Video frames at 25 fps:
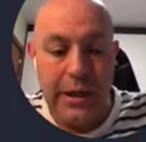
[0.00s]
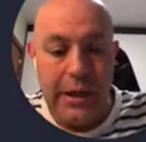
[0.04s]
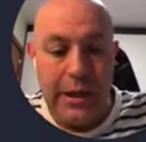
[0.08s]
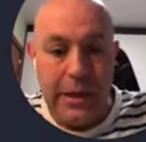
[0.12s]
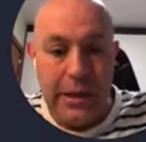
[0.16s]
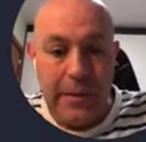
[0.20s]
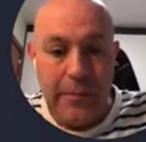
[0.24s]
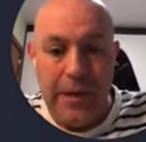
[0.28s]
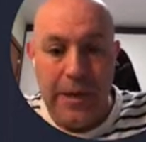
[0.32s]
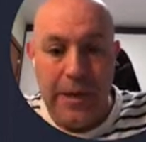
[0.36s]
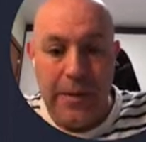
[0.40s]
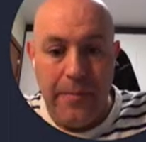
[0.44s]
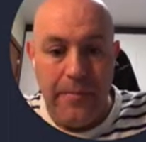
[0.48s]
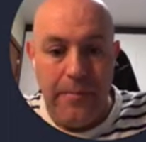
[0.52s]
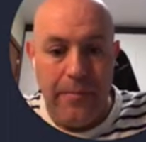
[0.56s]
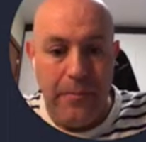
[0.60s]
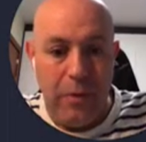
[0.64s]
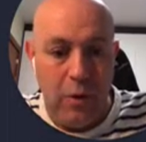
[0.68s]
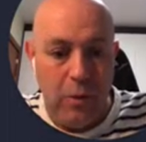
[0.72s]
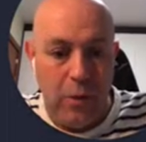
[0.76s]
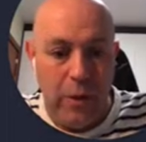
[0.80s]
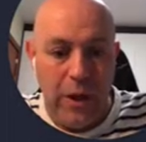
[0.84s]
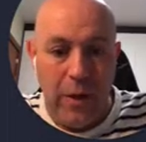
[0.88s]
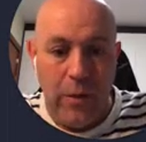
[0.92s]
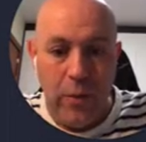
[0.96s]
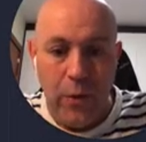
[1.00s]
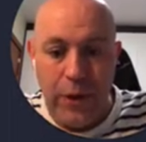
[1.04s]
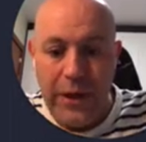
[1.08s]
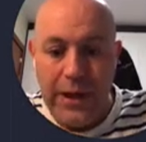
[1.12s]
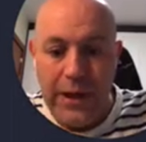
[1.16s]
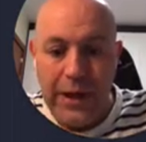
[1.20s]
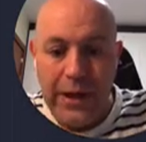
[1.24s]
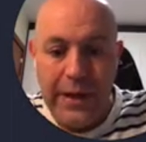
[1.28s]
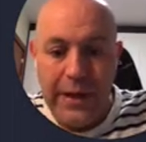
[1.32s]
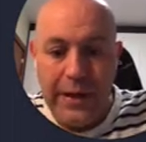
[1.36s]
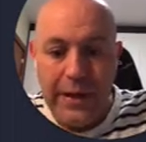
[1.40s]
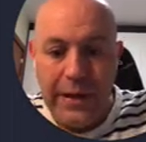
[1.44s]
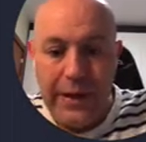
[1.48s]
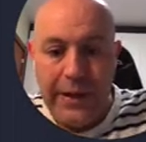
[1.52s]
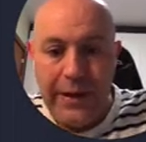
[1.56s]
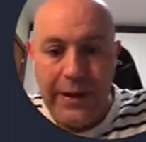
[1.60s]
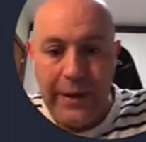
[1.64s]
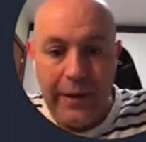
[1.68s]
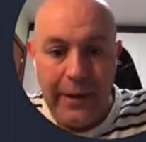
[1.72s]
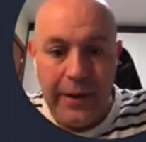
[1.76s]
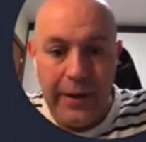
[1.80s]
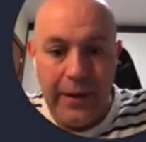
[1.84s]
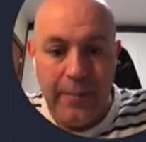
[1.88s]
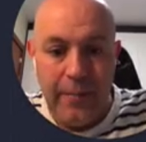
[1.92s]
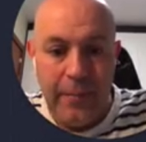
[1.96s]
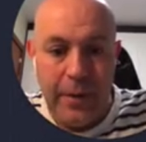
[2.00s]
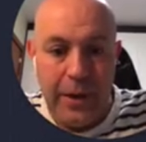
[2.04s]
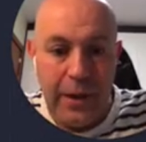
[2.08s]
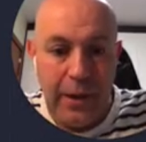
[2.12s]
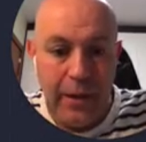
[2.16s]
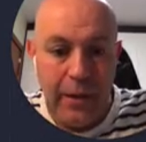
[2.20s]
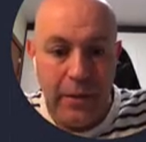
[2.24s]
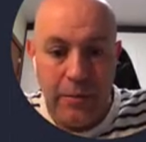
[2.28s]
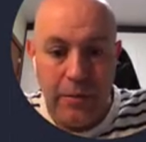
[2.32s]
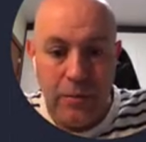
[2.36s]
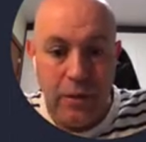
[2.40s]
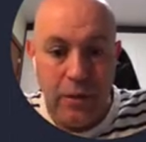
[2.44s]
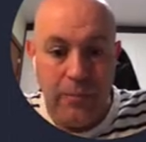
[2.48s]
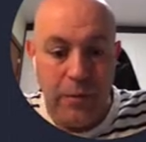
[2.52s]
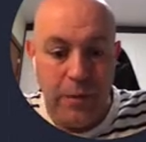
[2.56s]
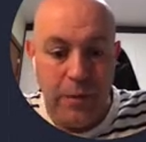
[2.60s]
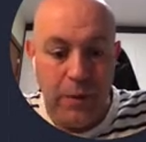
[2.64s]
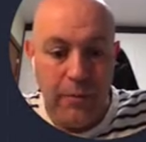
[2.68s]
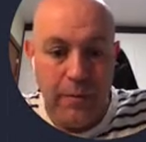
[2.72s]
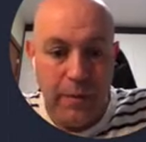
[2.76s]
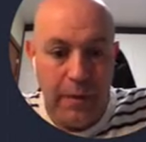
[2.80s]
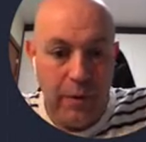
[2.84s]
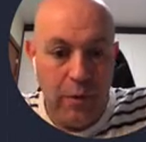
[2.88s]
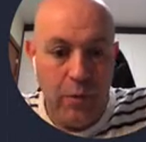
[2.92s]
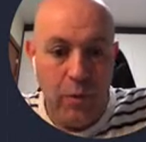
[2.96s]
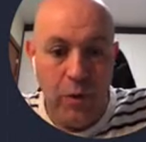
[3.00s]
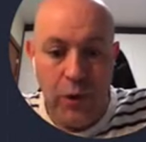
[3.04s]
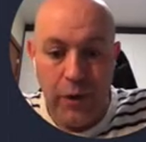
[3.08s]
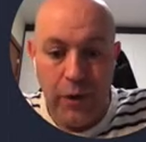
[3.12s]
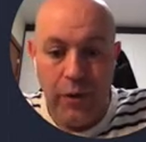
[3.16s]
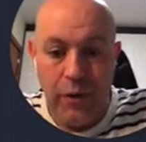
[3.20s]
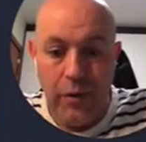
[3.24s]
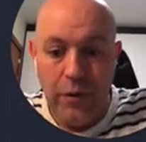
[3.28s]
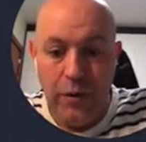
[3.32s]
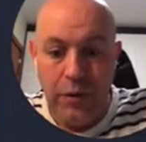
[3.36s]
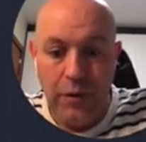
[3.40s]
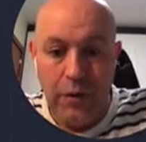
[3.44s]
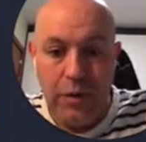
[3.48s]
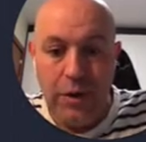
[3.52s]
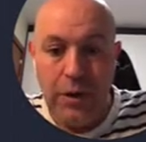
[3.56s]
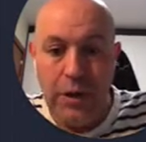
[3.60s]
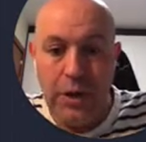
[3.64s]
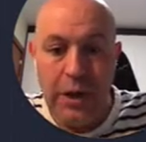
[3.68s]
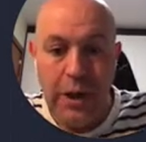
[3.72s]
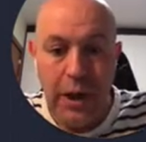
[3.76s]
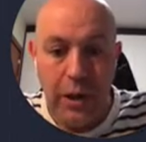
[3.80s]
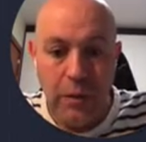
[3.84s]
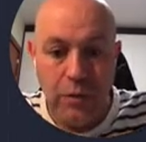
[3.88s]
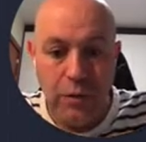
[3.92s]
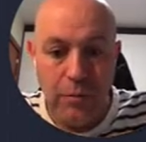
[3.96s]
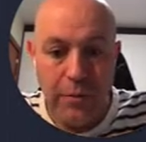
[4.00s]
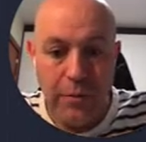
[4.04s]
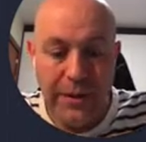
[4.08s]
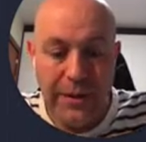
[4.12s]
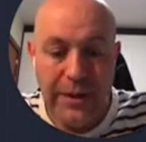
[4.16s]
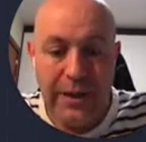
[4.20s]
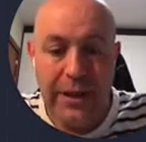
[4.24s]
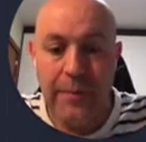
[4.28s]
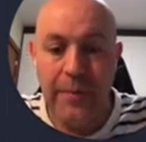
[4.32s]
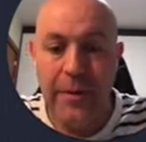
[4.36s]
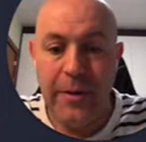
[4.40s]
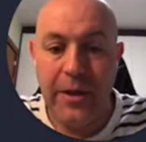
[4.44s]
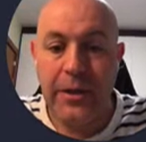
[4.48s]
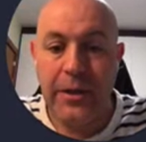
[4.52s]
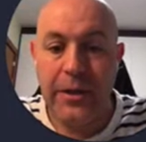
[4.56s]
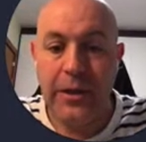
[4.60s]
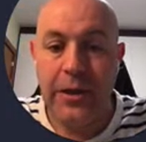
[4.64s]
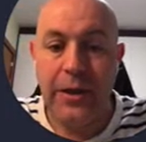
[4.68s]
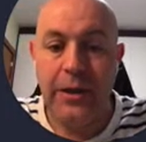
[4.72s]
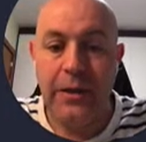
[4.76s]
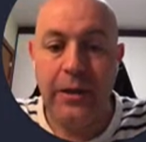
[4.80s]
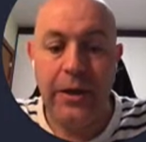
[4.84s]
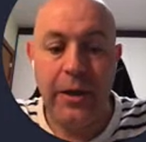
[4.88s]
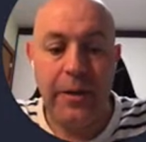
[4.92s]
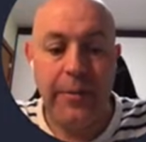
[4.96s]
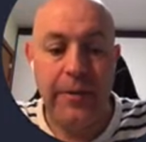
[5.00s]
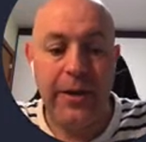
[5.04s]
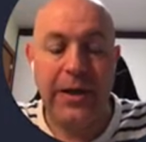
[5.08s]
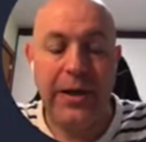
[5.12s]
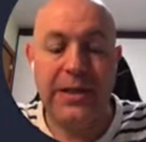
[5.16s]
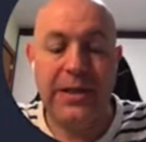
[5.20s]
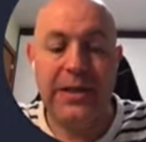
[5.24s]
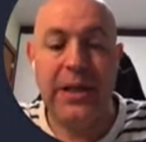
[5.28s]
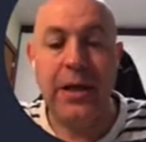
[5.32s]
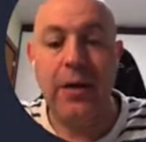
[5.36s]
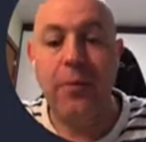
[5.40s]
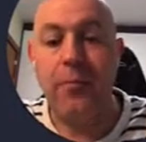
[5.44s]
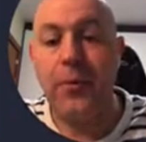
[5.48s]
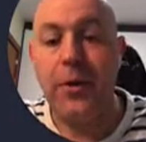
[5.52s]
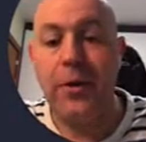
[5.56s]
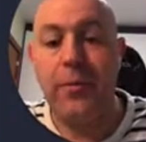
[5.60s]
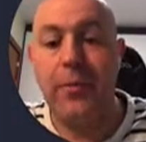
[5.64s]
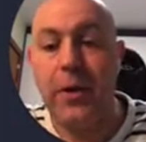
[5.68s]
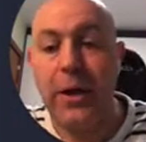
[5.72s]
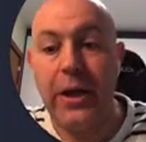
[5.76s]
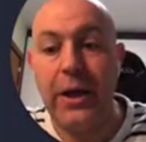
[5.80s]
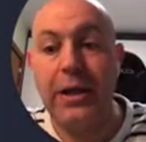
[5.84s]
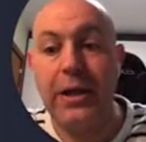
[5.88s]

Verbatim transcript: Bien, lo voy a borrar, RM, no hay problema, lo borro y automáticamente, ya veréis que el